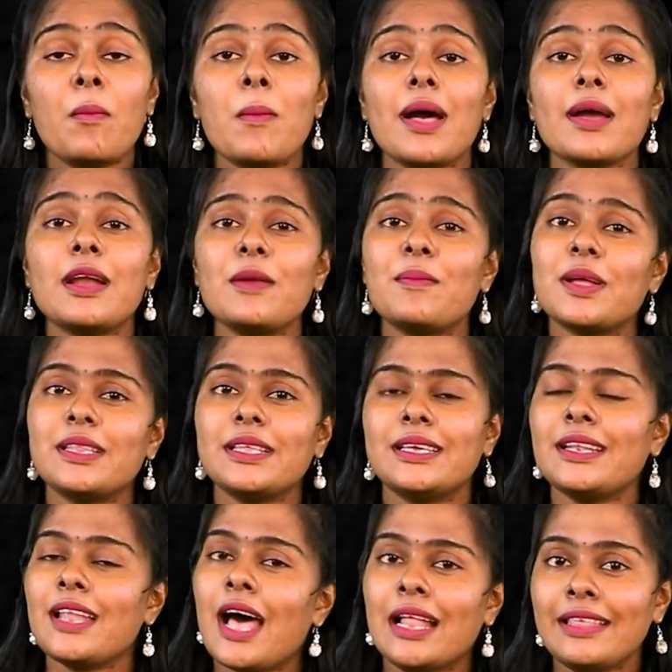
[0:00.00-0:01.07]
மக்கள்
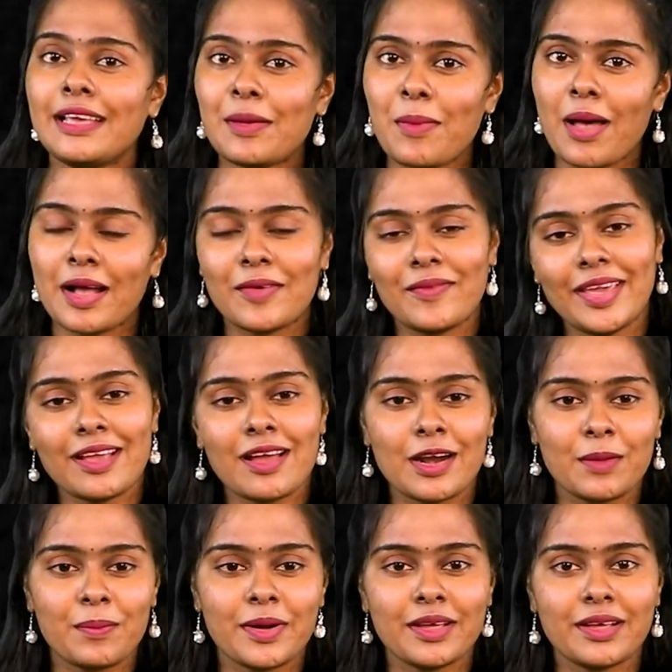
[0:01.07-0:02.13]
மத்தியில் அதிகமாகவே
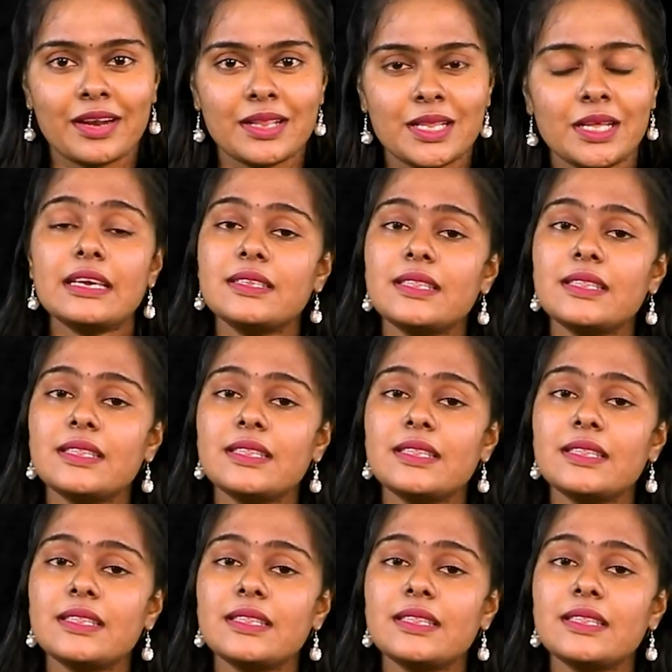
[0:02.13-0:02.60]
காணப்படுகிறது